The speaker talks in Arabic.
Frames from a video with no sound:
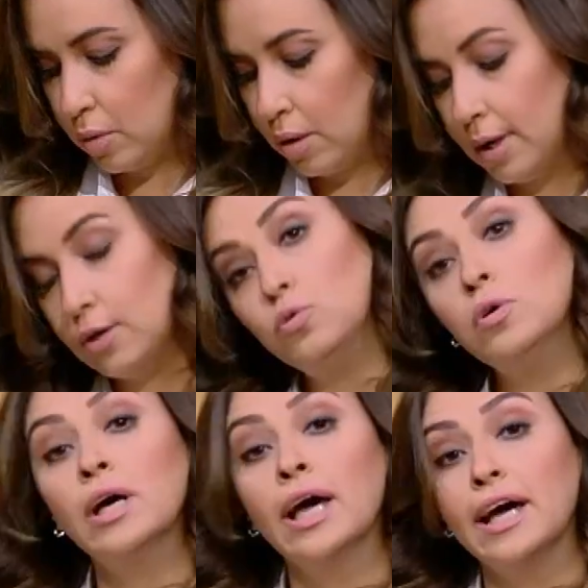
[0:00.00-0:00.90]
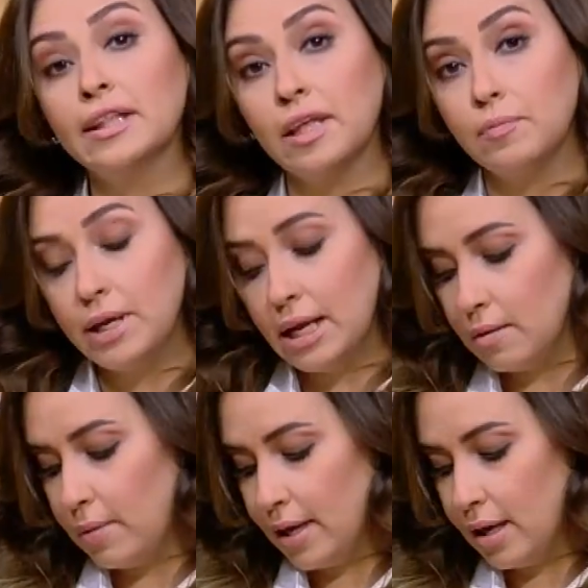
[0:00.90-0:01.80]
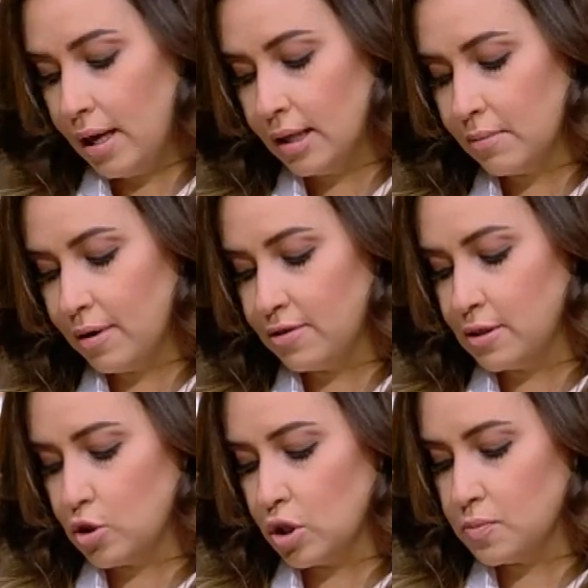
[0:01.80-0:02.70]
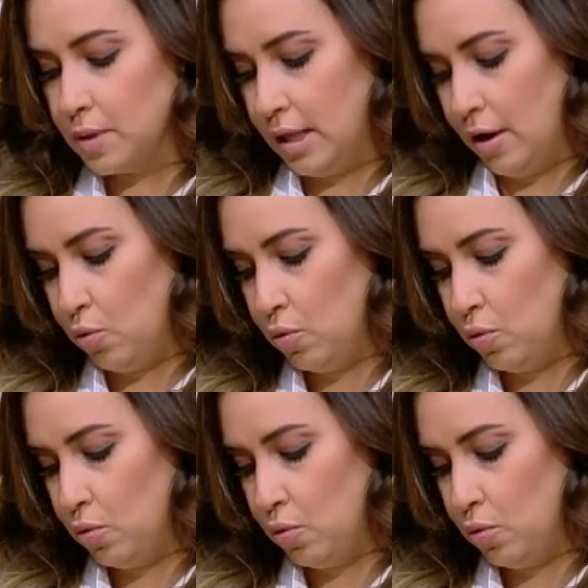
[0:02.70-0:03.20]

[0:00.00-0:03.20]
مع بعضه التتبيله الباقيه هتبقى في الصوص بتاعه